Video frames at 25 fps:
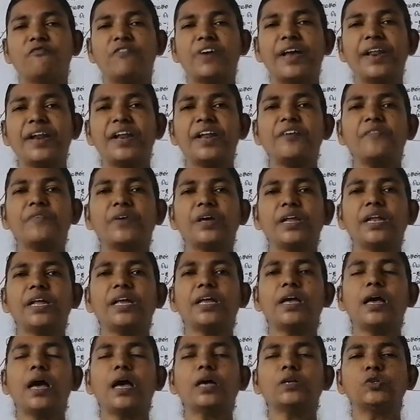வரி
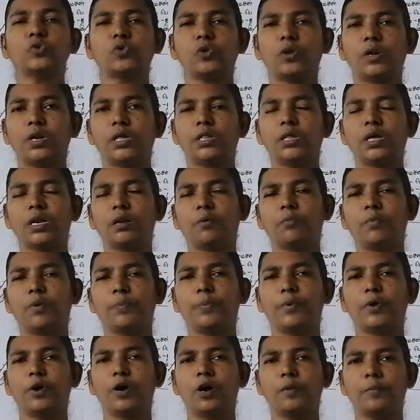வரியா சொல்லிதான் நம்ம
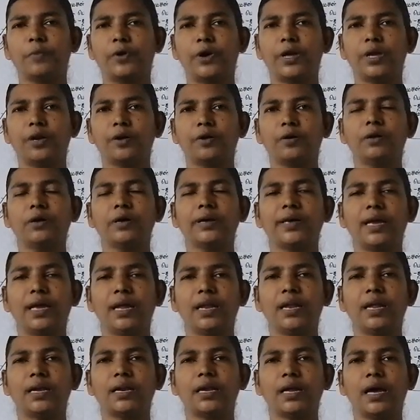போக முடியும்
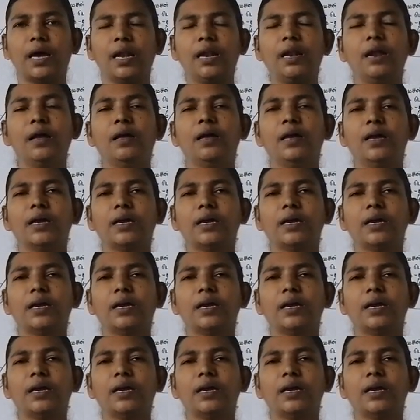ஏனென்றால்